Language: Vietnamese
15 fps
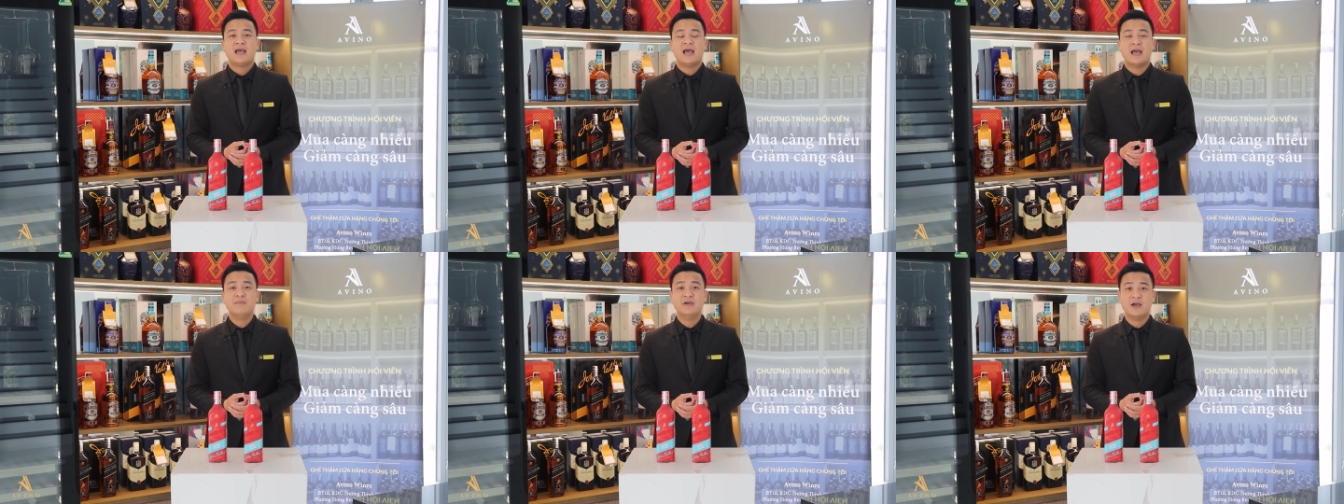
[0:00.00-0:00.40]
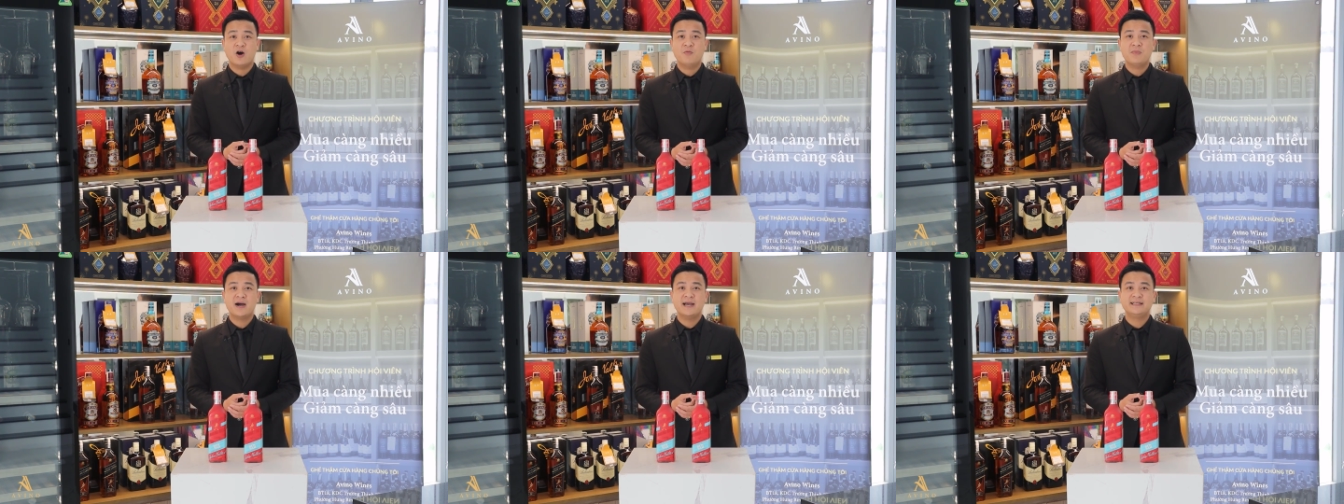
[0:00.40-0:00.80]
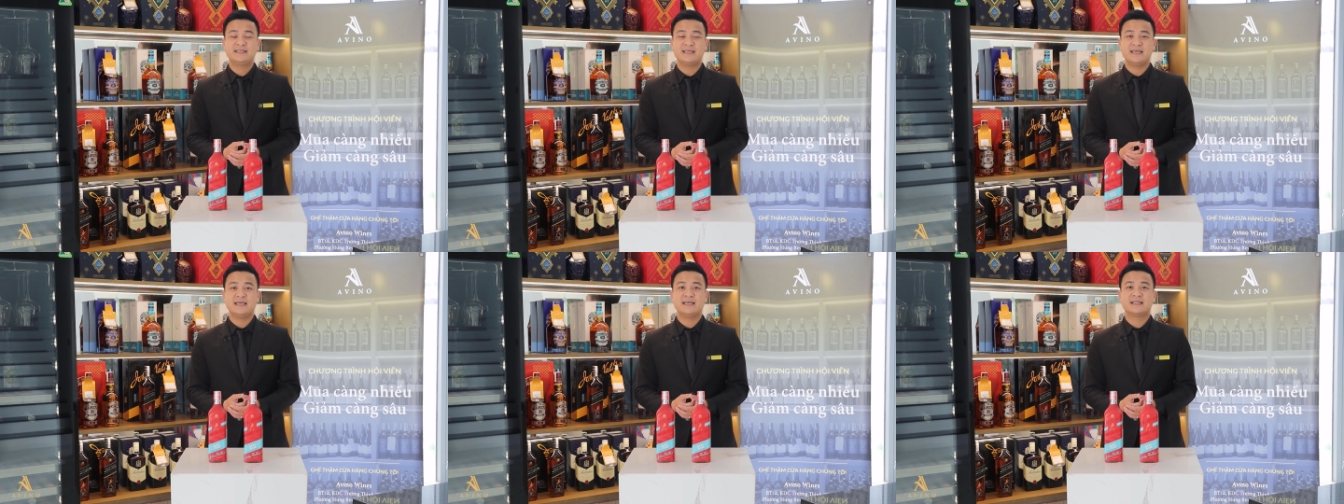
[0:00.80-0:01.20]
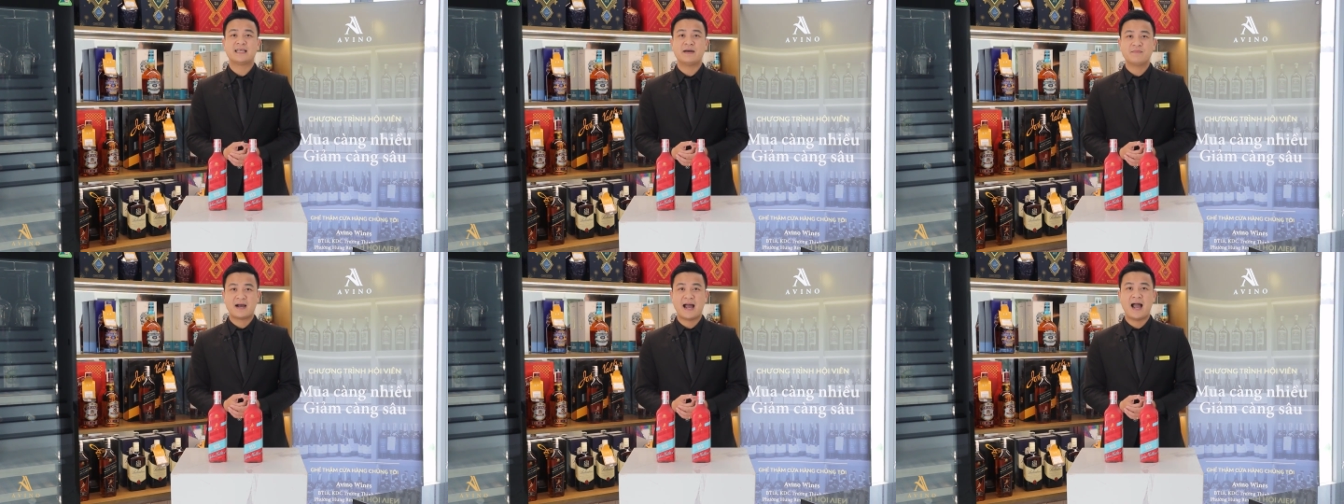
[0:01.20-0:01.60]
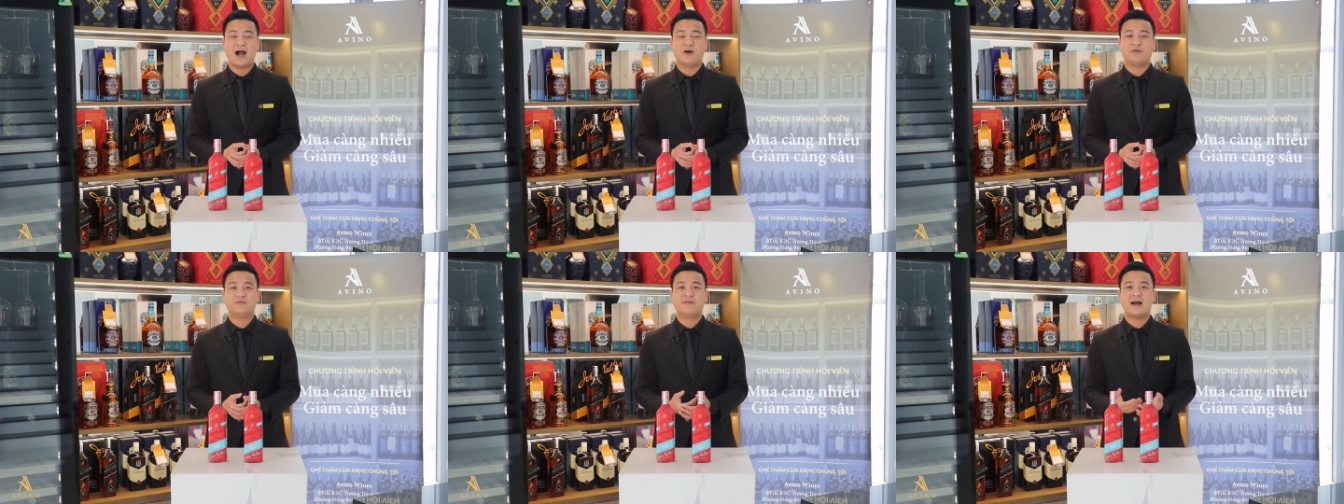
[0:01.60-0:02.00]
em Hiếu mời anh chị tham
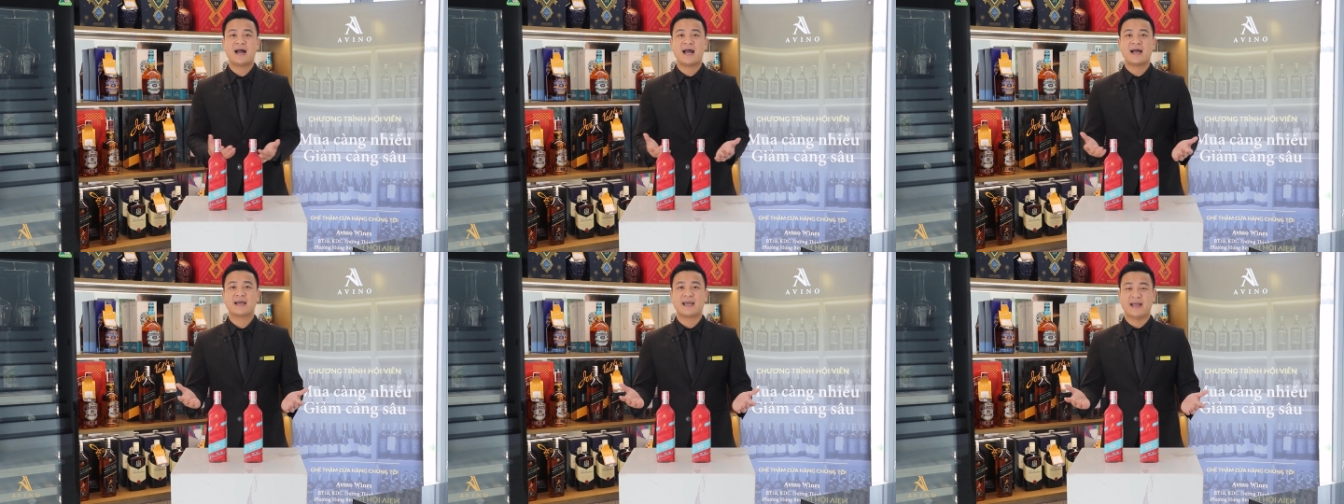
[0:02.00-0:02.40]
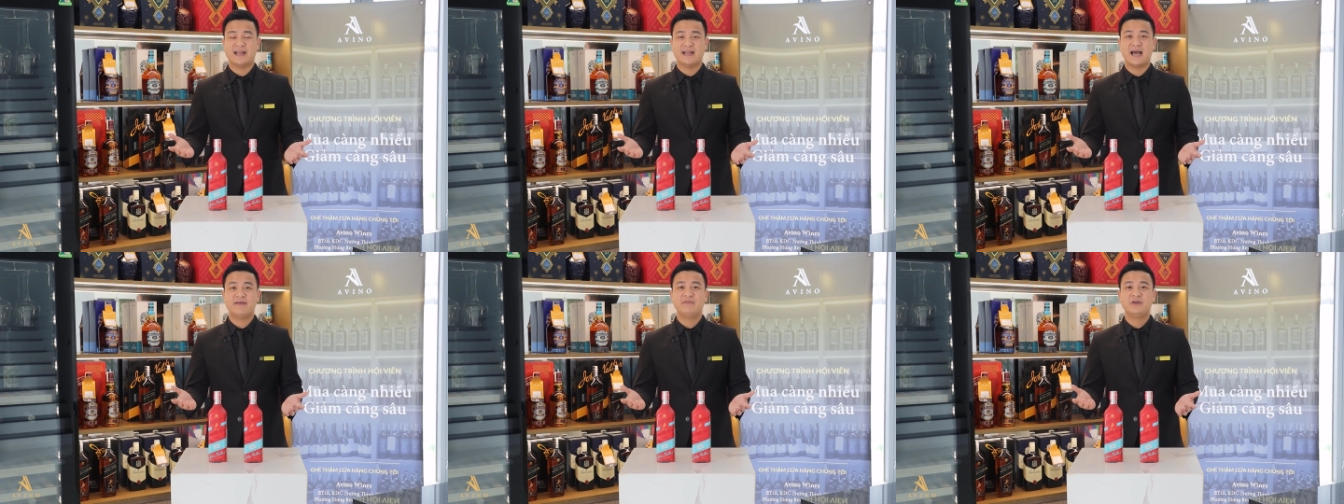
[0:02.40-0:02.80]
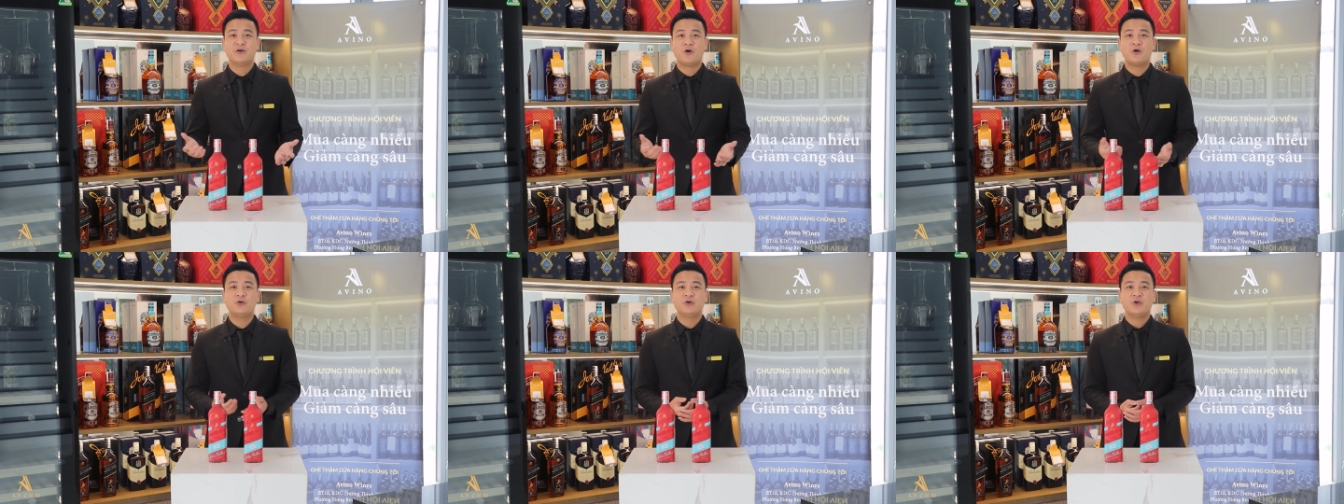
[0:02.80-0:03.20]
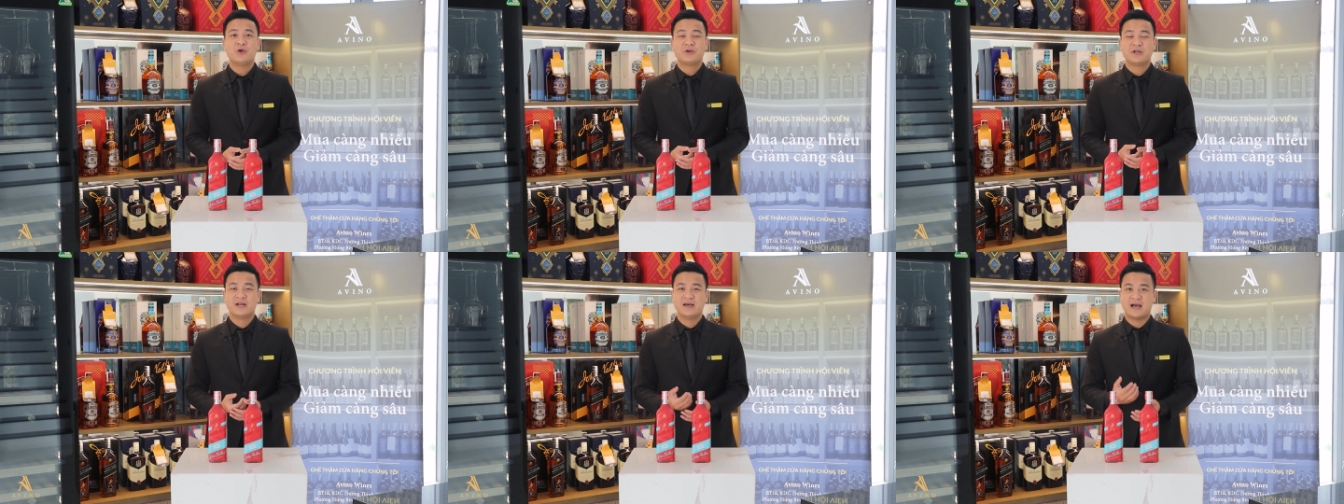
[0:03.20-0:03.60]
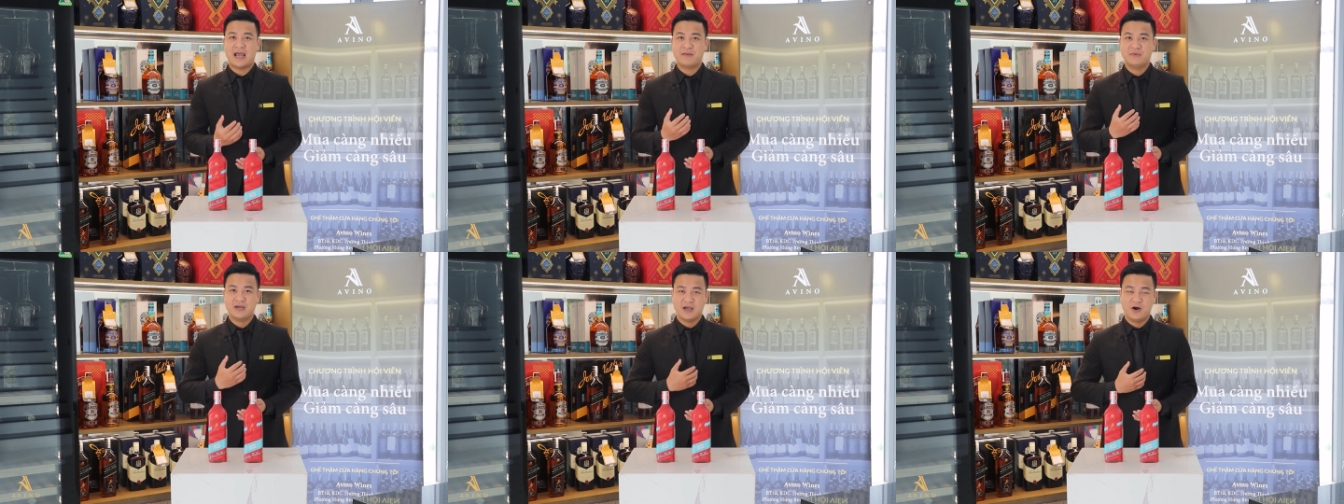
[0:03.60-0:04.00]
khảo và ghé đến Avino để được
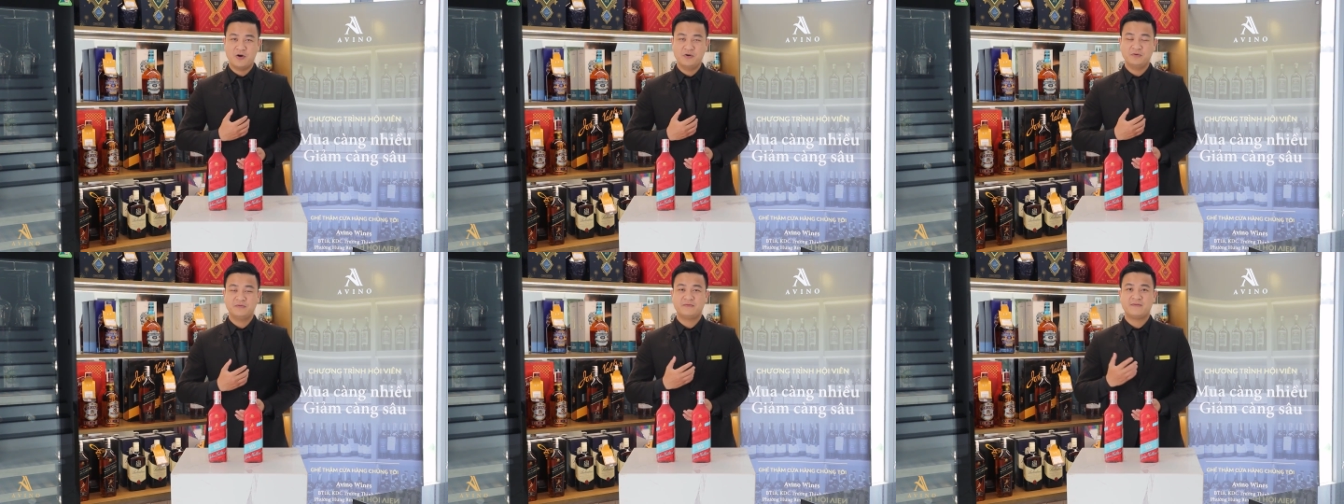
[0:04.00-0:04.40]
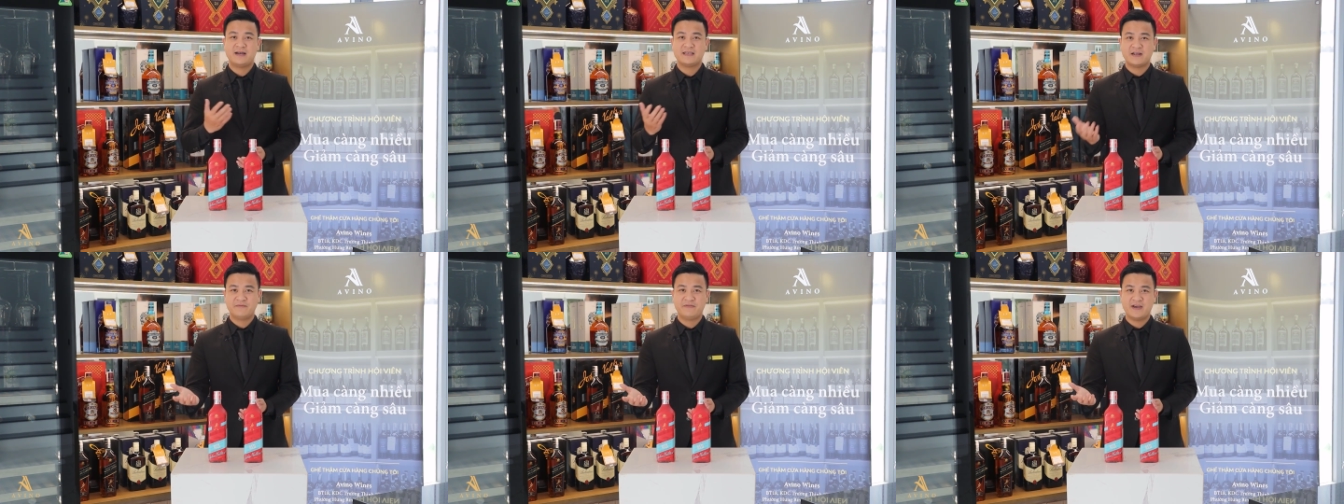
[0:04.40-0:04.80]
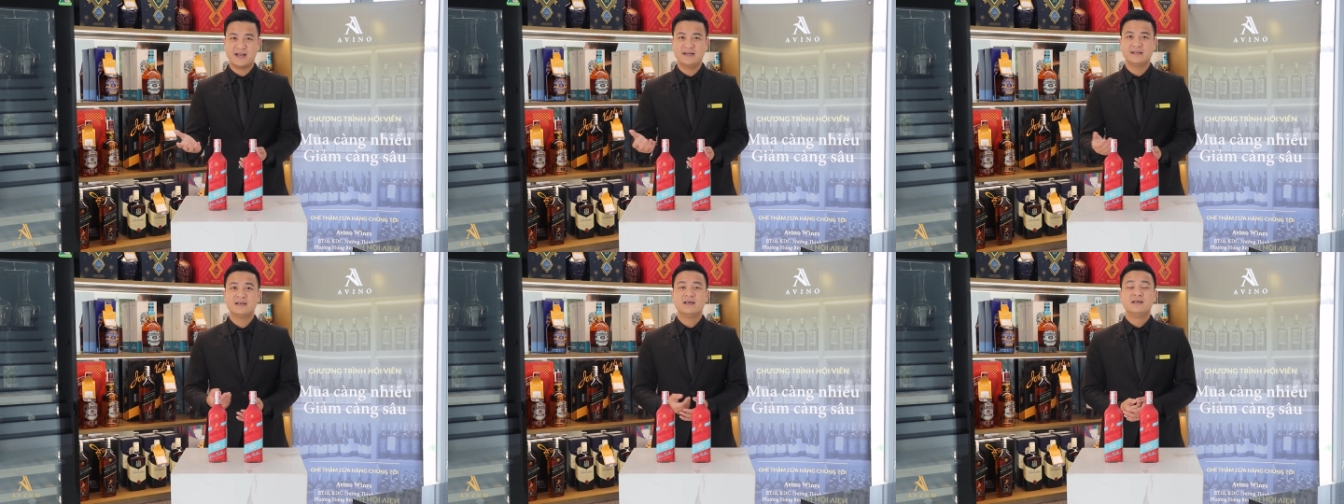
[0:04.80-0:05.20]
em Hiếu và nhân viên